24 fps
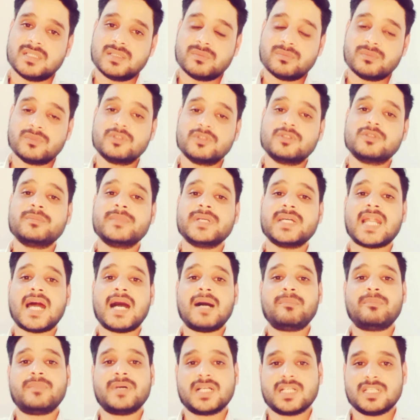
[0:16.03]
मुंह में
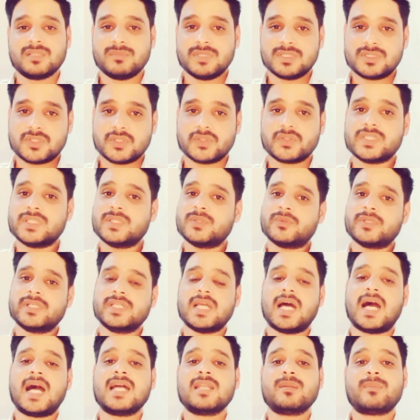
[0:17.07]
राम बगल में छुड़ी
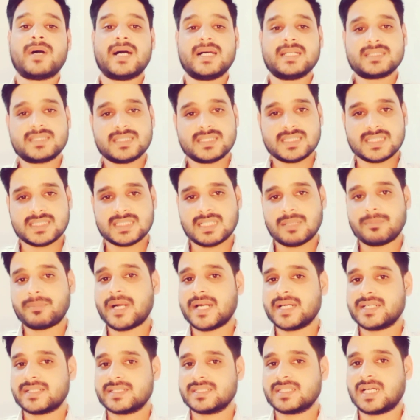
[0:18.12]
वही हाल भारतीय जनता
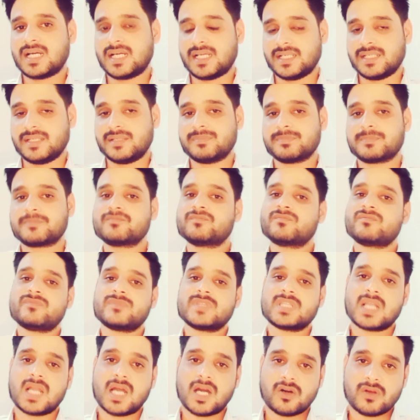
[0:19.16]
पार्टी का है
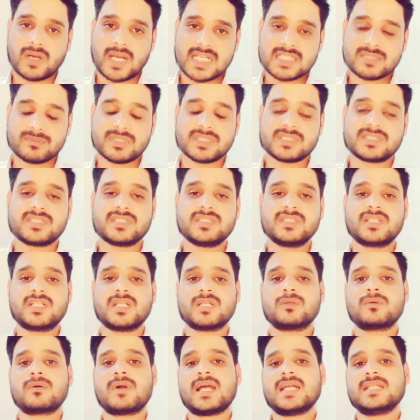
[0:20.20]
और आज मैं सिद्ध
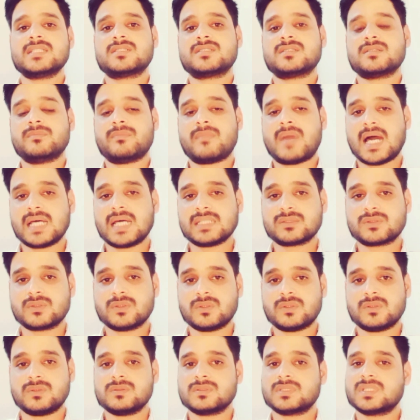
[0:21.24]
करूंगा इस बात
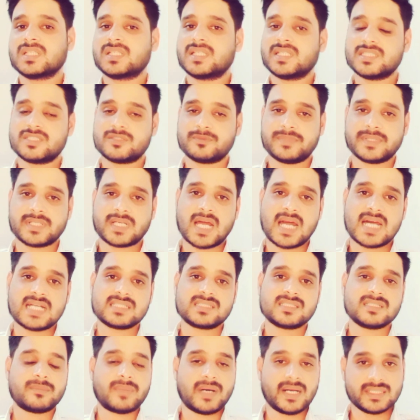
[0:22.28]
को कि किस
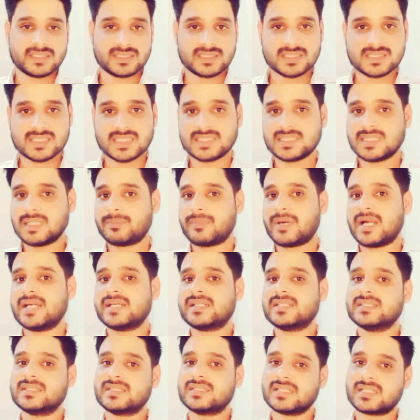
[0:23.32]
प्रकार से भारतीय जनता
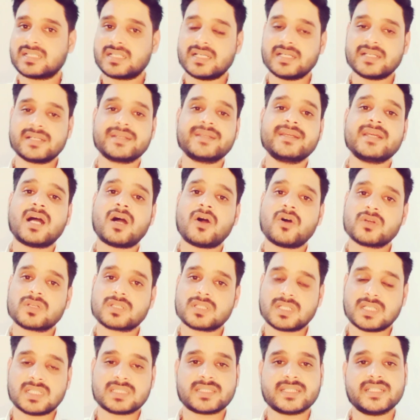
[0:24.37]
पार्टी के करनी
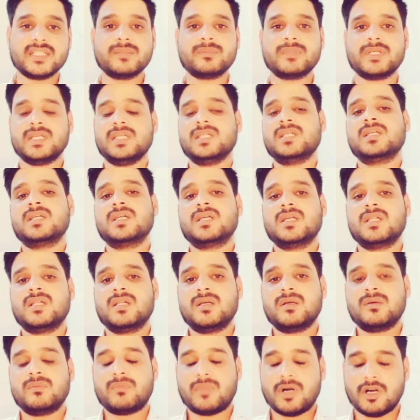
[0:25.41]
और कथनी में
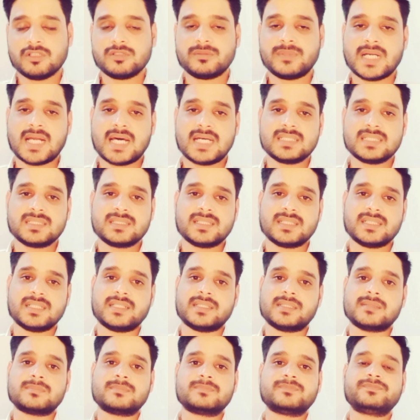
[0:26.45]
बहुत बड़ा अंतर
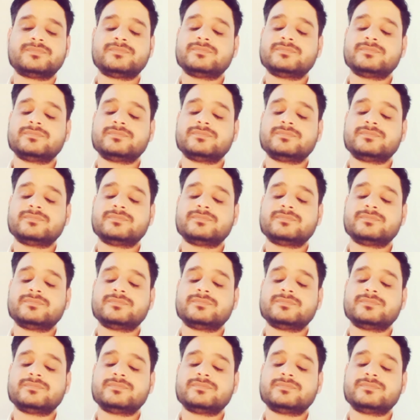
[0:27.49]
है